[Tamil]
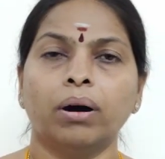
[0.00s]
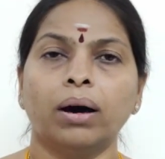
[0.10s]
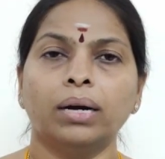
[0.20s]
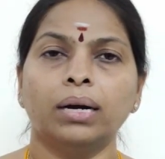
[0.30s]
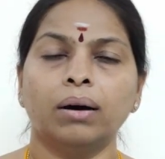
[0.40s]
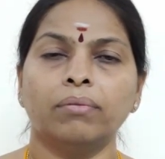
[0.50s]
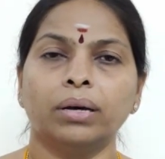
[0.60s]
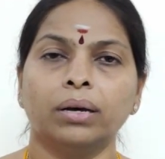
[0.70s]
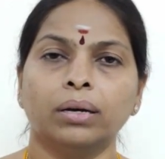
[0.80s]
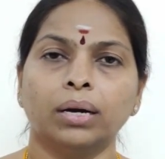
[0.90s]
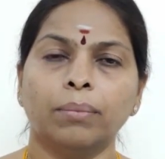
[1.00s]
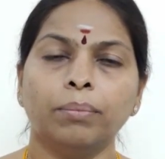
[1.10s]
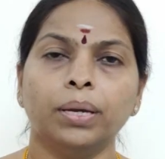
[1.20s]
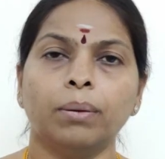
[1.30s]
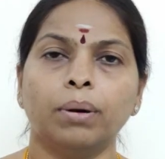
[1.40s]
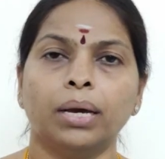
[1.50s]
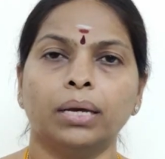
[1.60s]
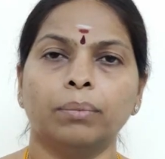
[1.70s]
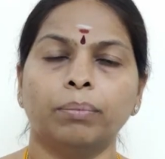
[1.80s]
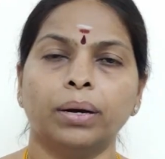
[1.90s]
வானளாவ
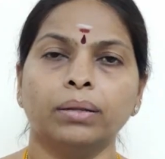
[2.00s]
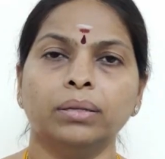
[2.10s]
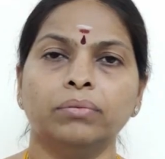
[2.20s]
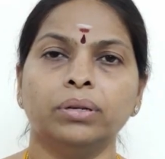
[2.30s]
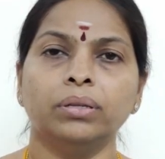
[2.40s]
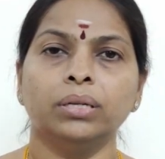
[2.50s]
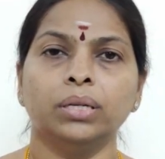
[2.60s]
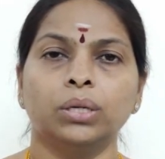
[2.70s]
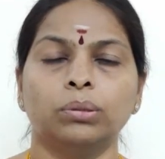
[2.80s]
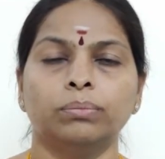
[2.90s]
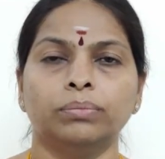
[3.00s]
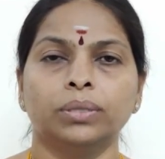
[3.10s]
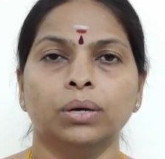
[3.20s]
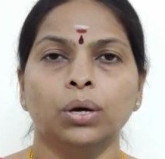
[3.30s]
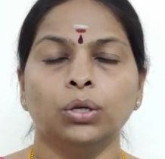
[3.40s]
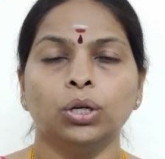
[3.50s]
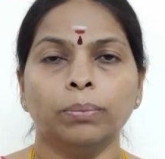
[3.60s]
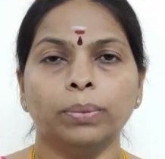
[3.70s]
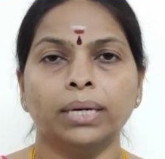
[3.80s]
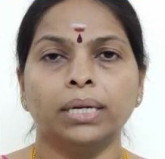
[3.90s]
கம்பீரமாய் பறந்து விரிந்து நிற்கும்
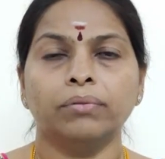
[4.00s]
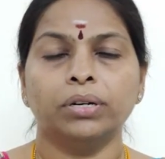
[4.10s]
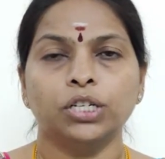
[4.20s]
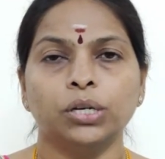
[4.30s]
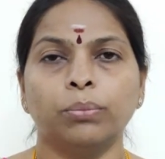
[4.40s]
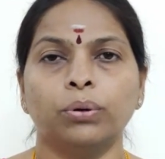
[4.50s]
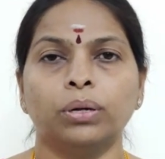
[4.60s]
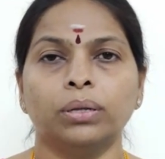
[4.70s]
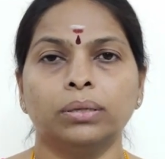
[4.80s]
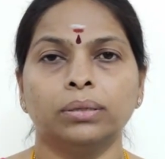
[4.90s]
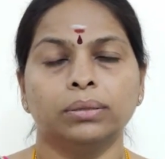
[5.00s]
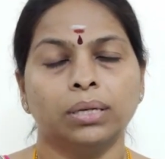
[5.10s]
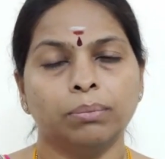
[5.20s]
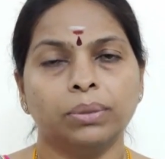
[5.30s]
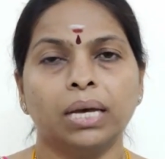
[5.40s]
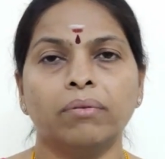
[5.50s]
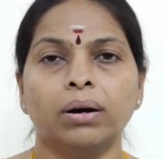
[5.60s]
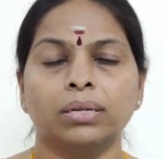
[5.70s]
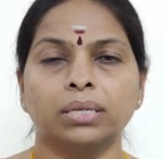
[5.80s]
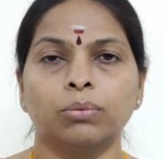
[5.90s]
யுகம் கண்ட விருட்சம் போன்றது நம்
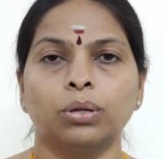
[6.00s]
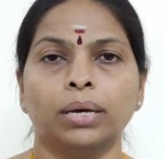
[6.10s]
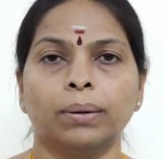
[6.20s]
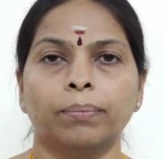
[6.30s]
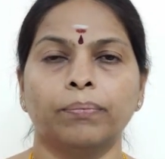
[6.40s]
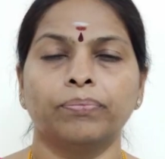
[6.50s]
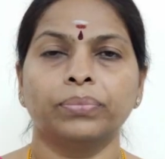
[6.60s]
தேவாங்கர் சமுதாயம்